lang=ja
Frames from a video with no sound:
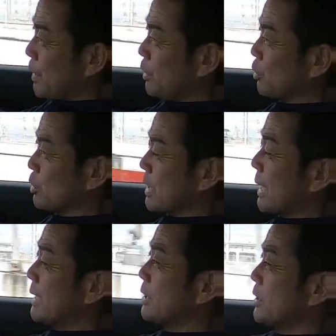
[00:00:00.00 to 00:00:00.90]
ルブルっとし
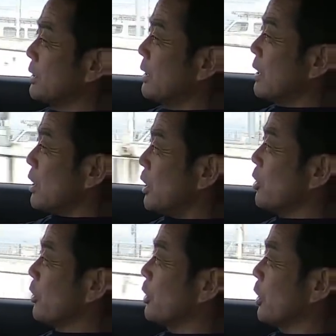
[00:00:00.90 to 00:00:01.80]
た感じの
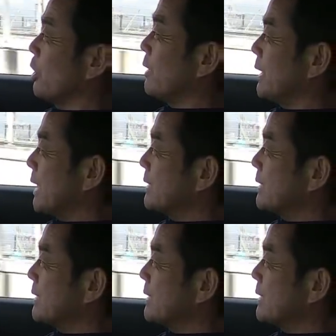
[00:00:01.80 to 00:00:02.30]
動きというのは出